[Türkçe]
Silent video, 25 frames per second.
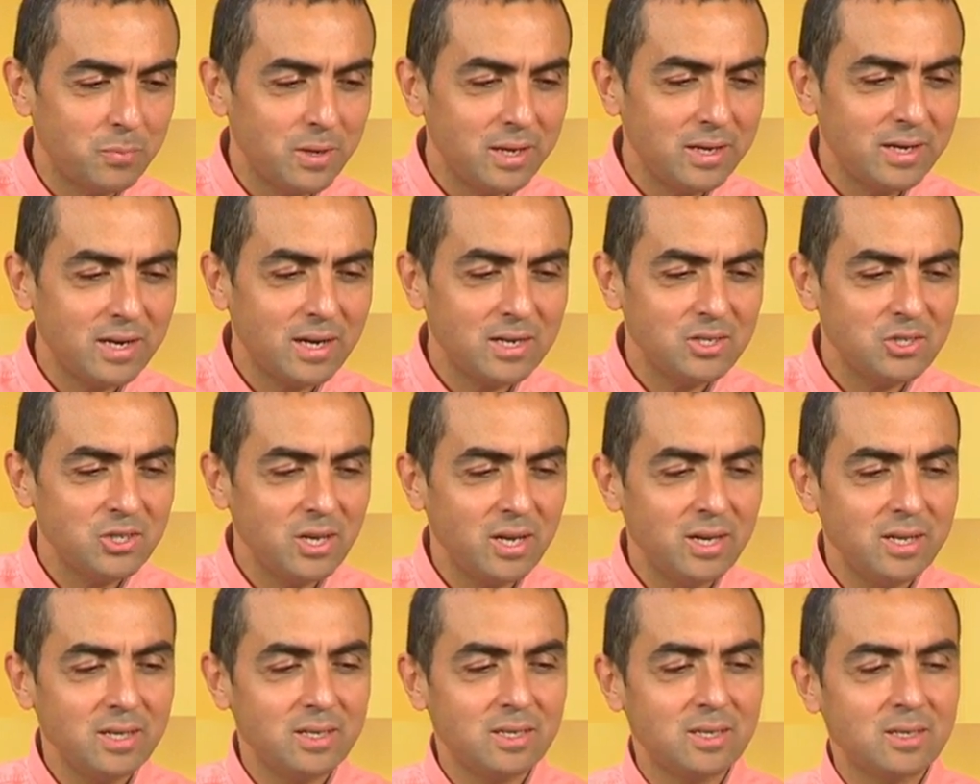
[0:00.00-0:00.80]
Perihan
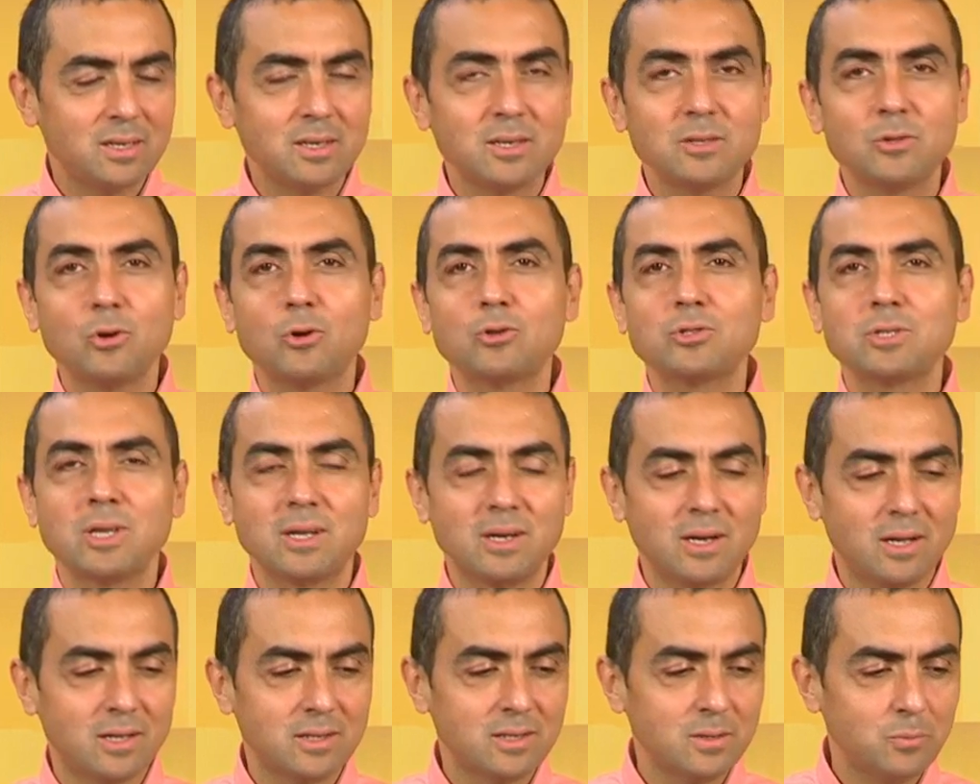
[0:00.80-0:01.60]
Çelik
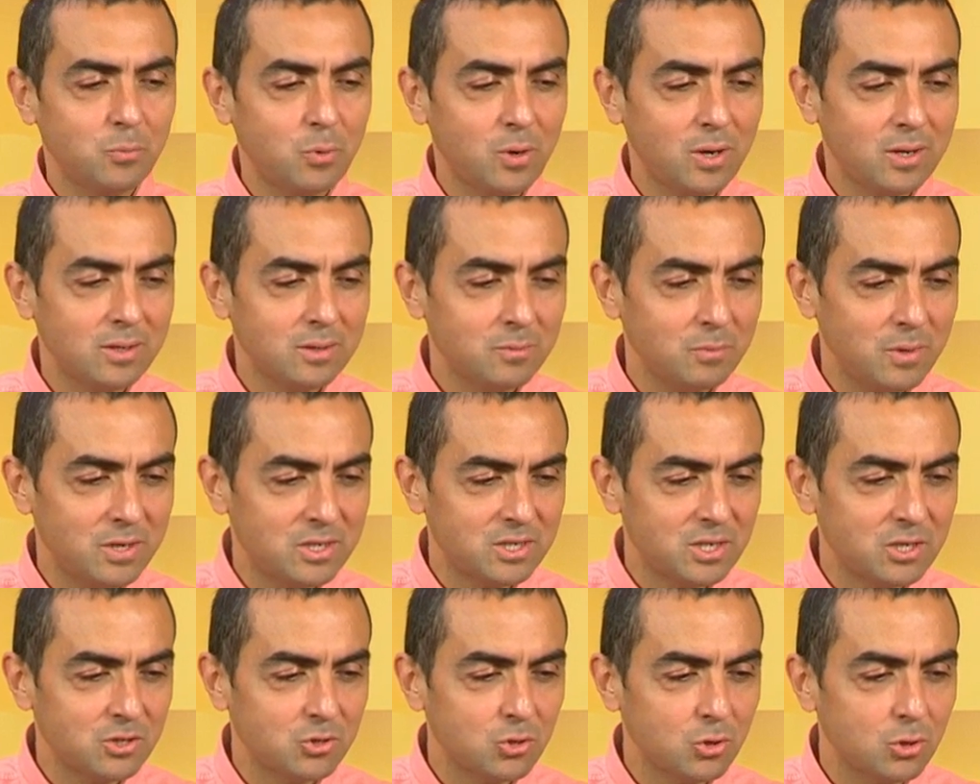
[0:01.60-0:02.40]
96 puan
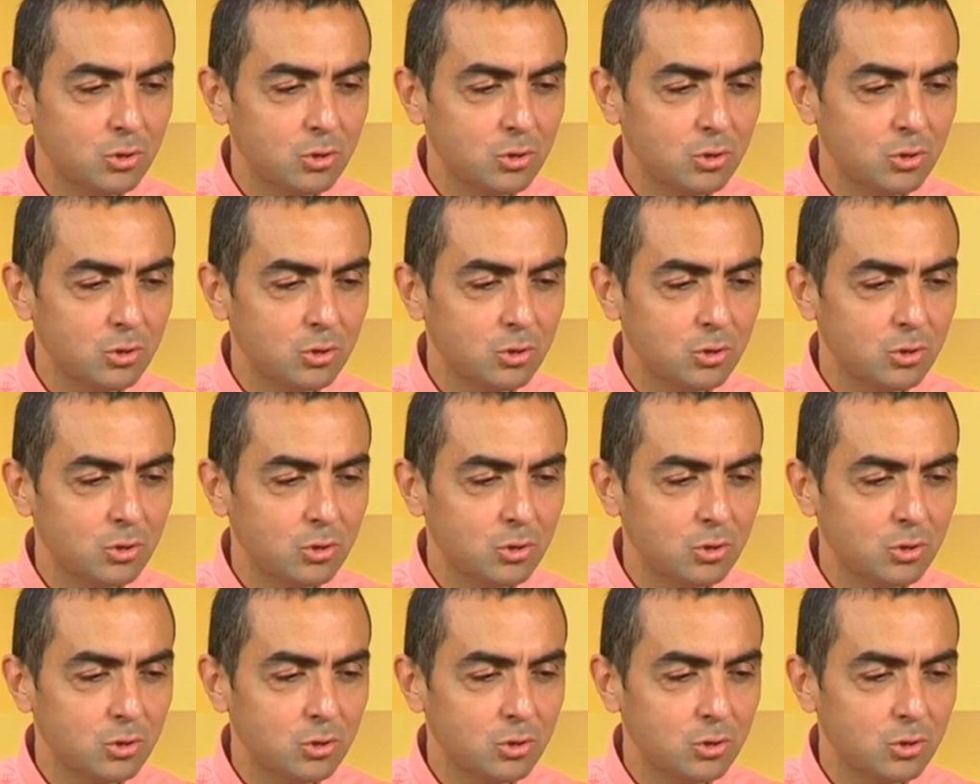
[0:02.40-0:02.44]
5.